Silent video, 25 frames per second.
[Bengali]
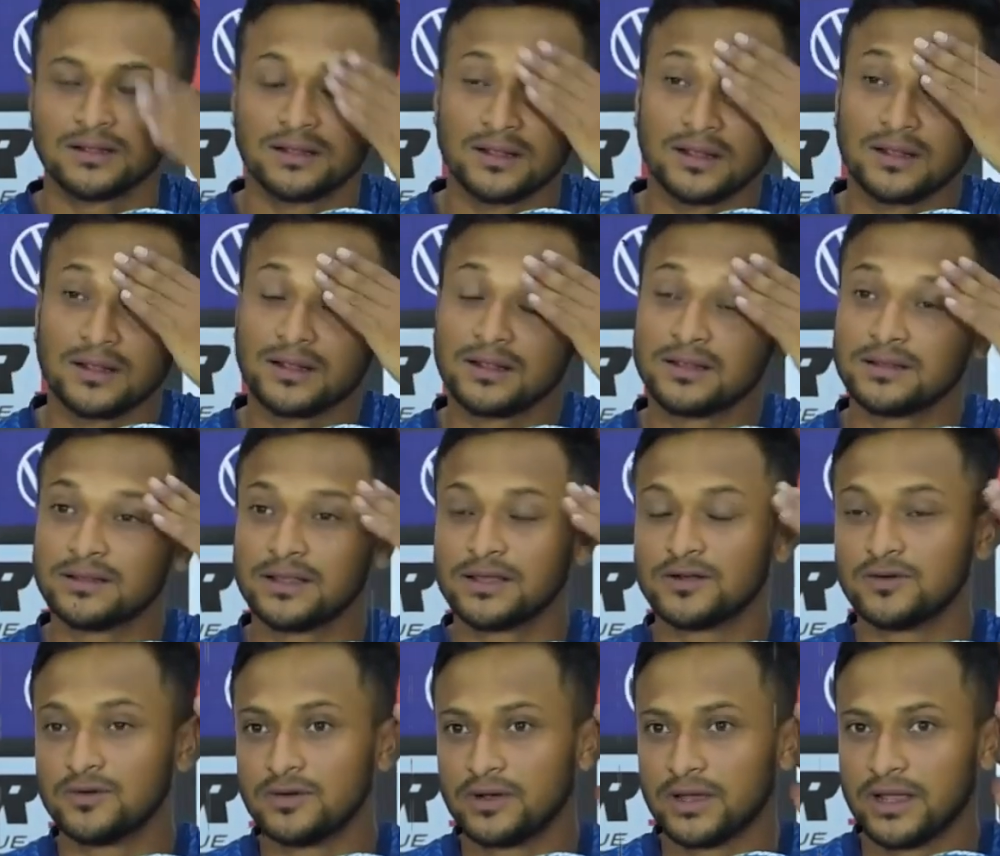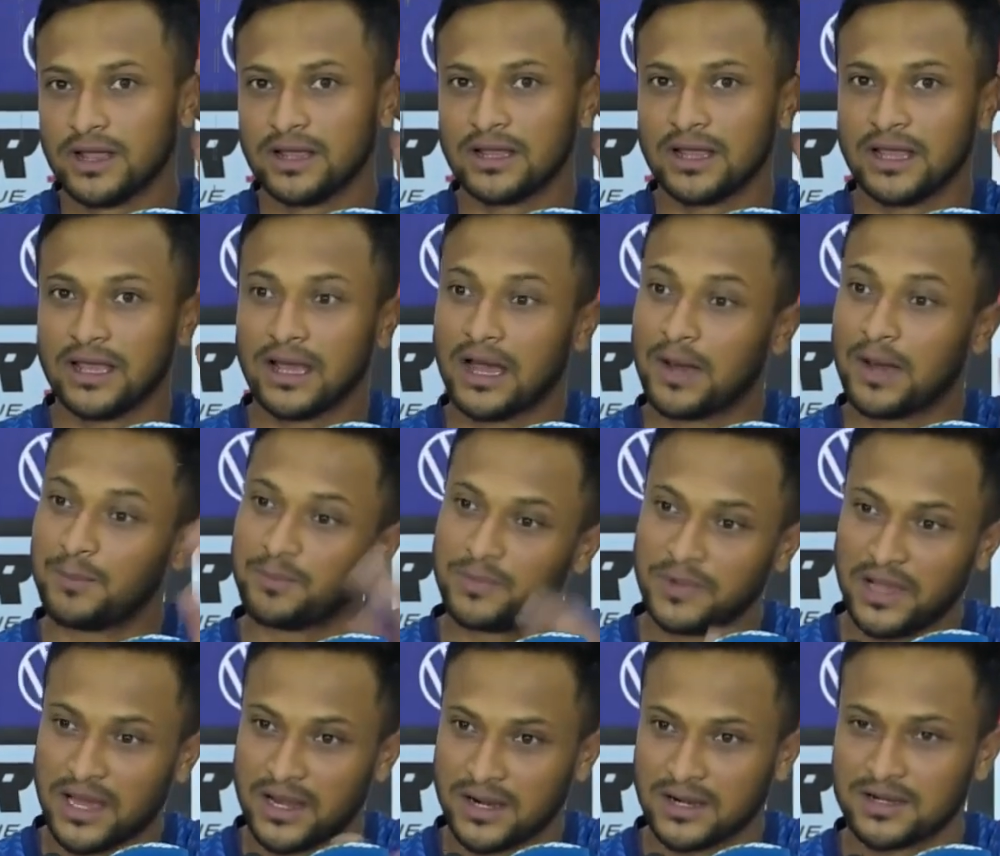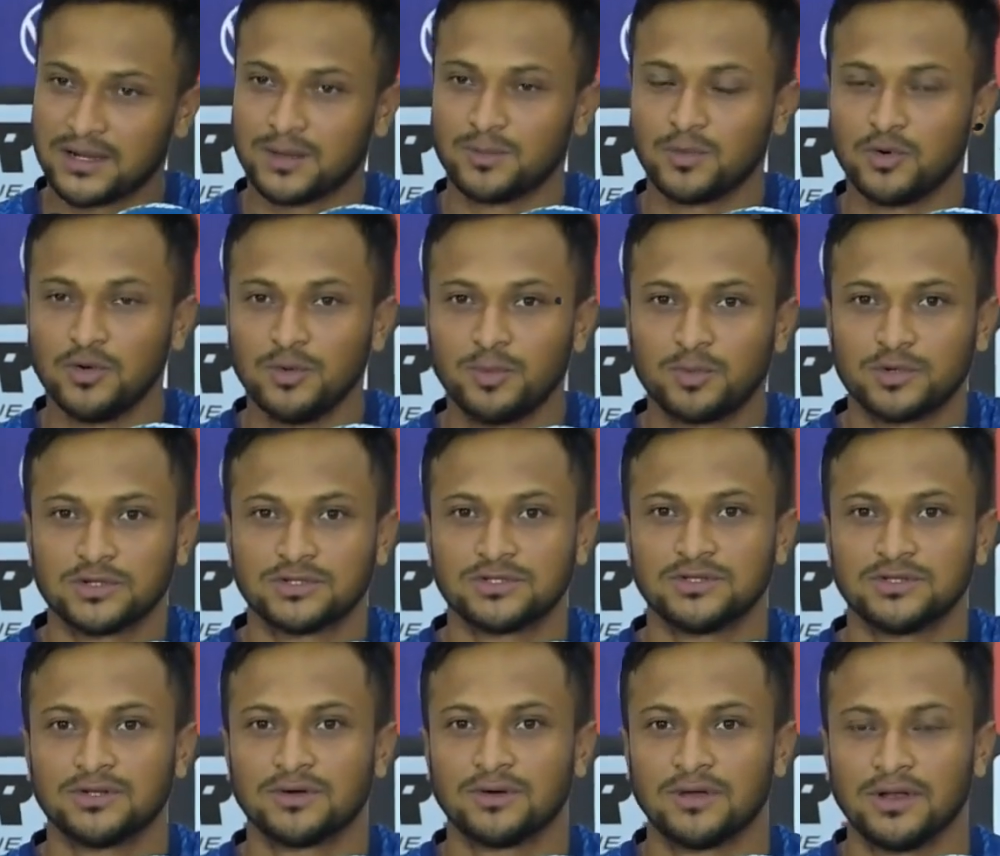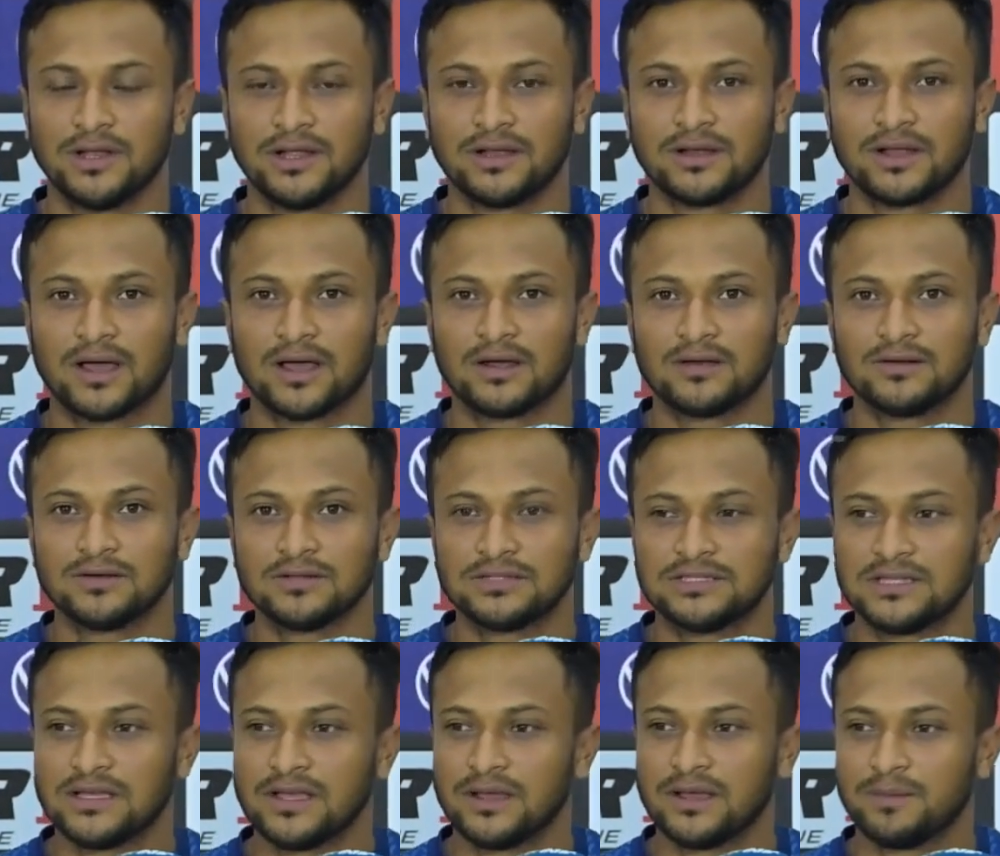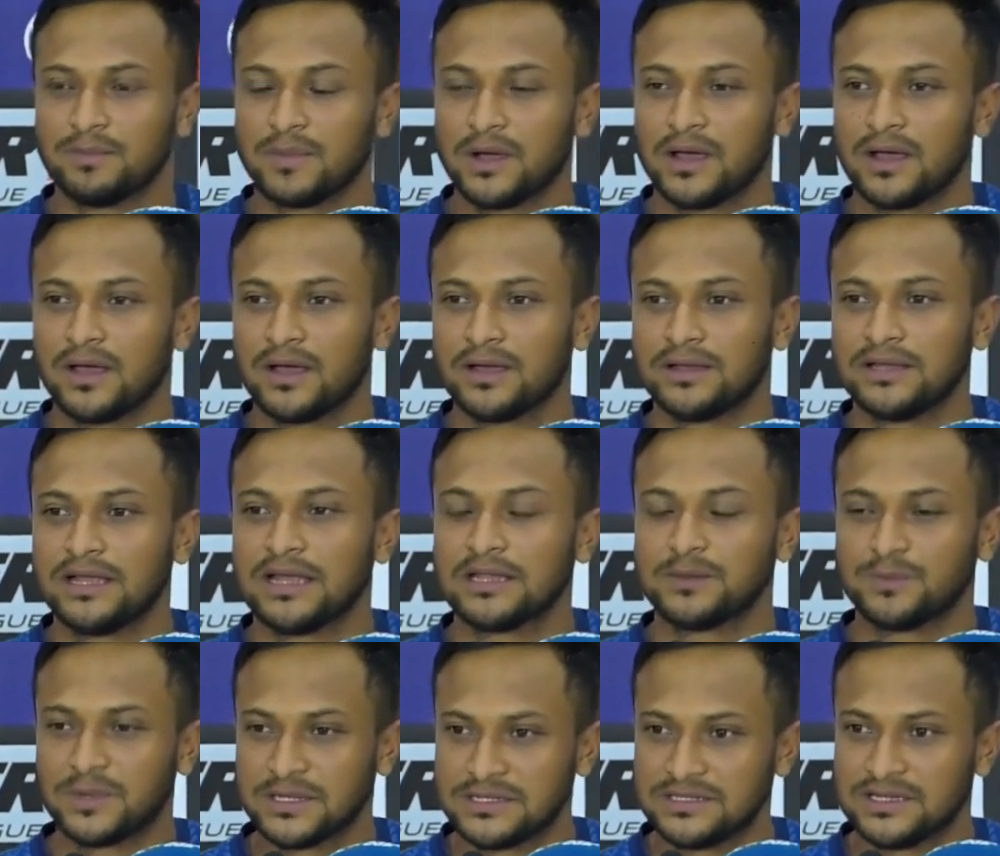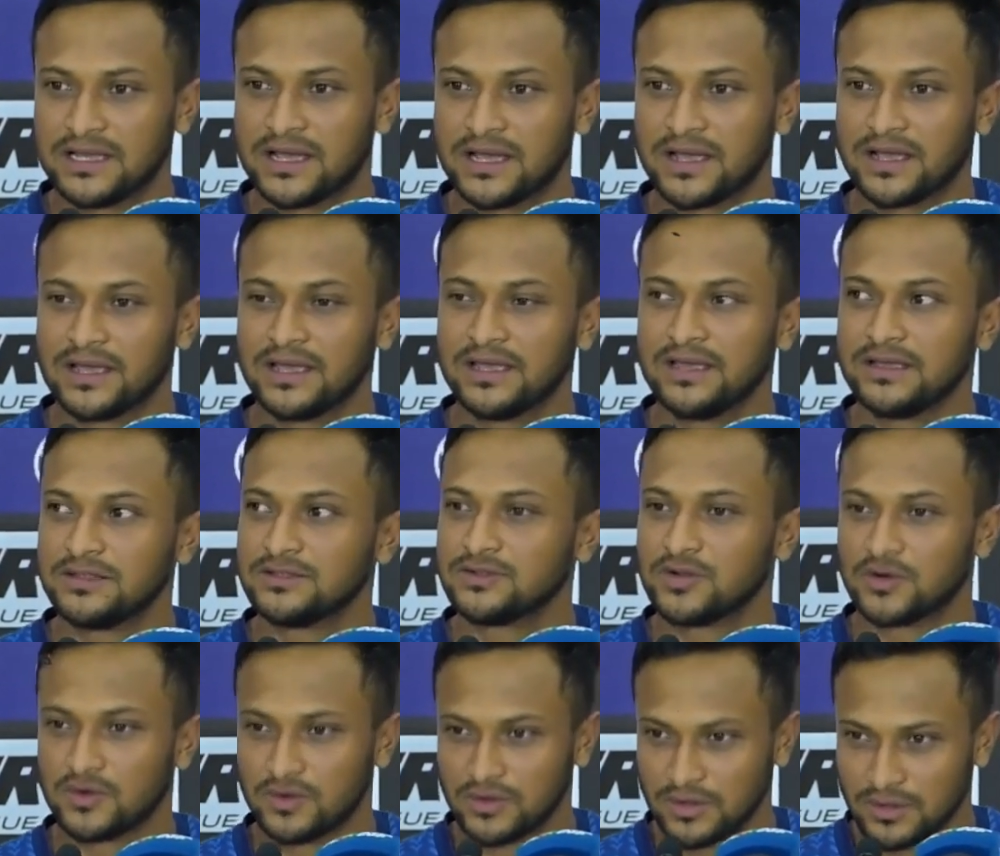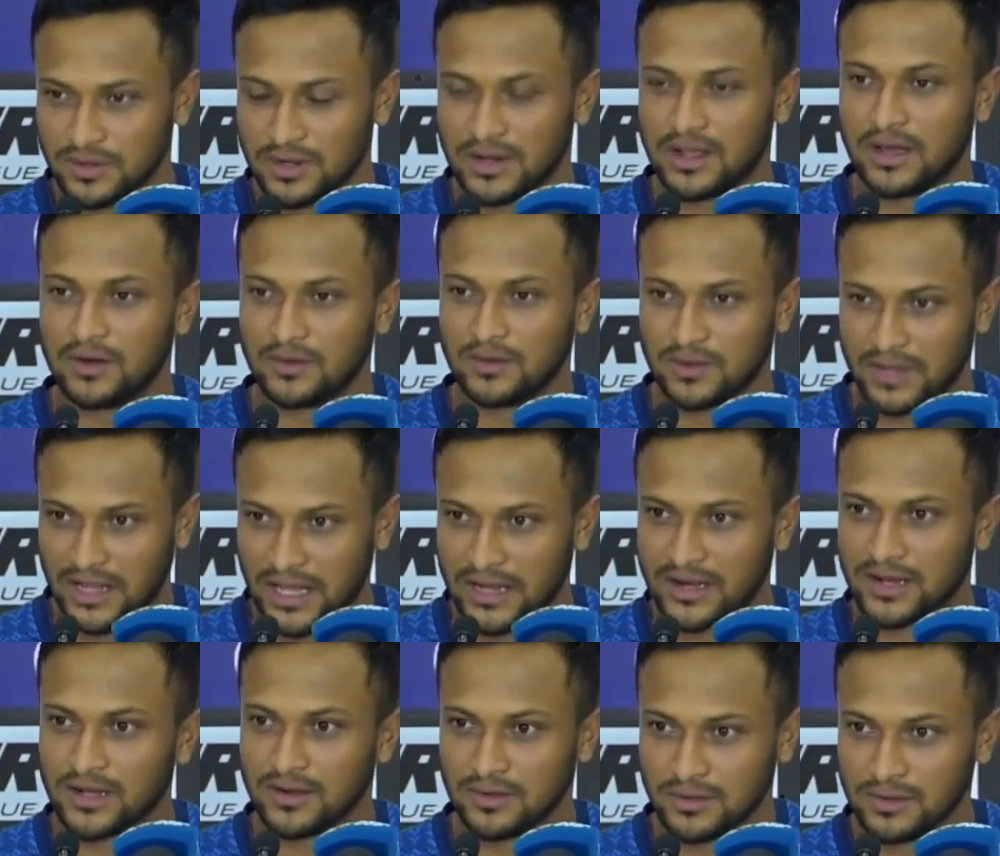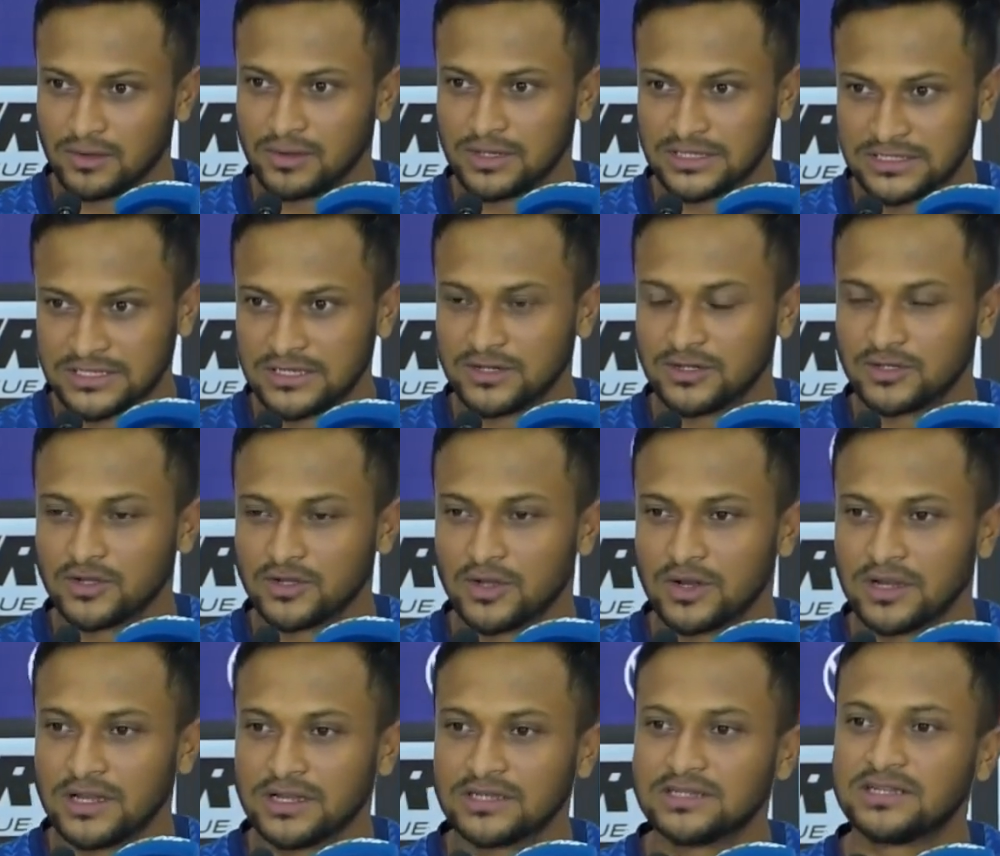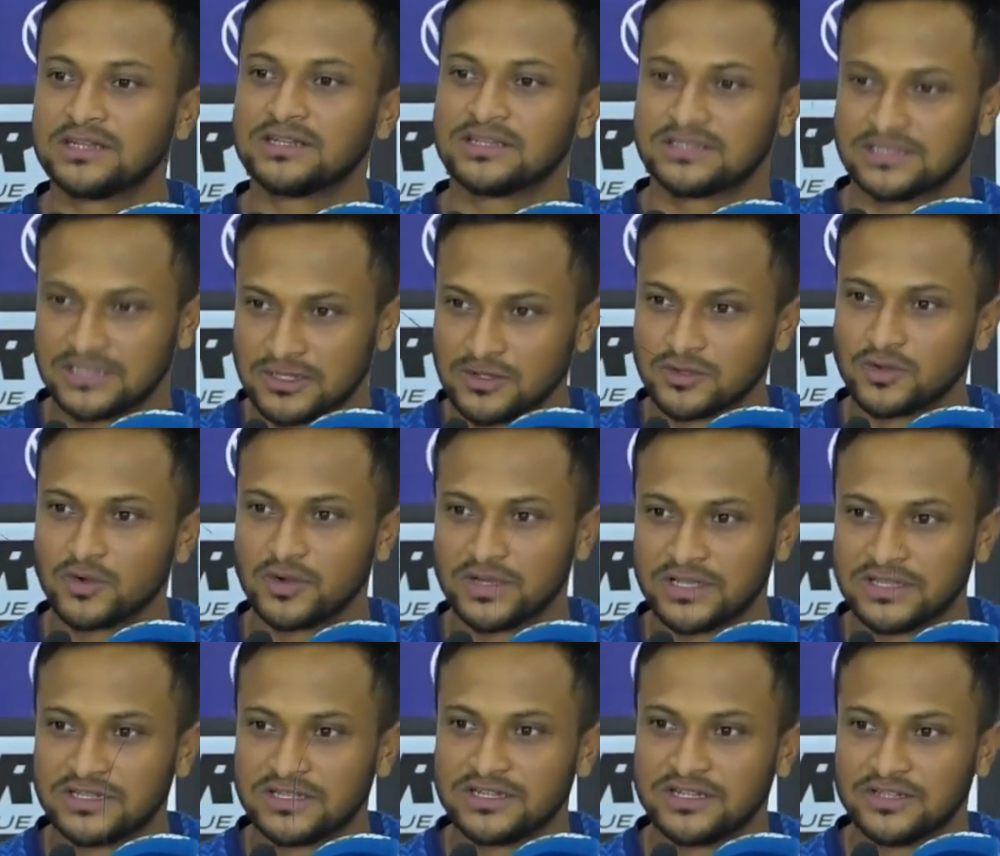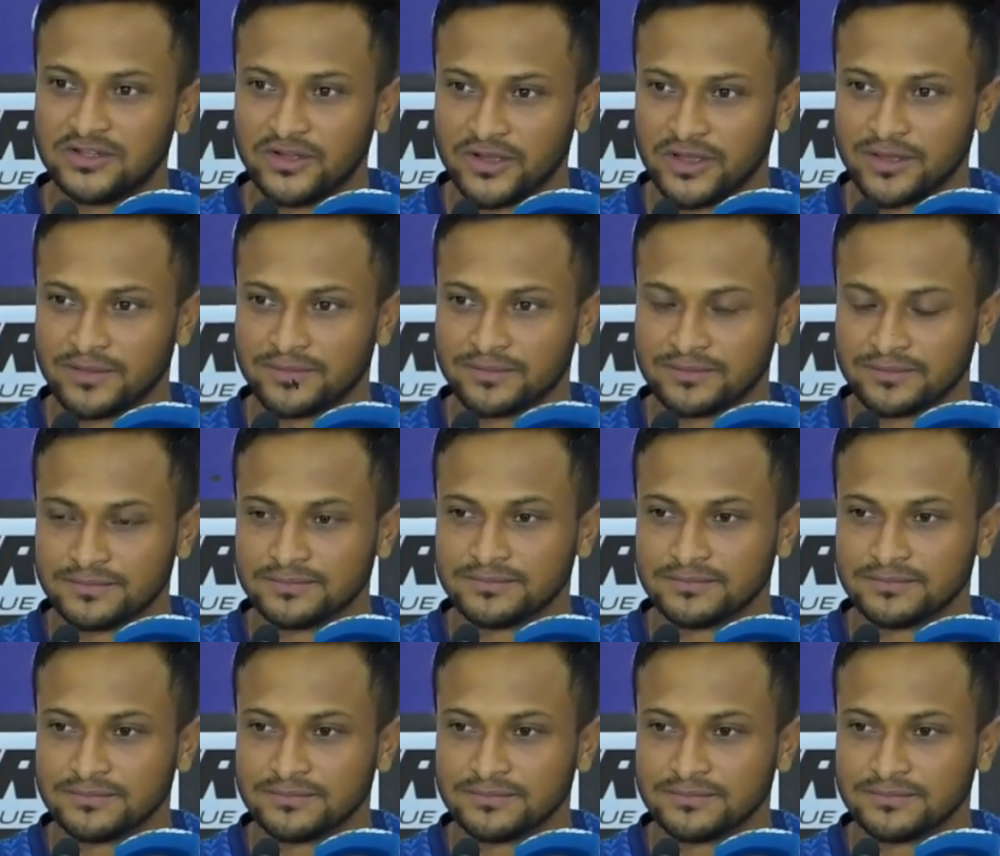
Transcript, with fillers: মানে দেখুন এই আপনি আর একটা ভুল প্রশ্ন করলেন কারণ হচ্ছে রিয়াদ ভাইয়ের জায়গায় যখন কাউকে আনা হয়েছিল দলে সেটা ছিল তহিদ হৃদয়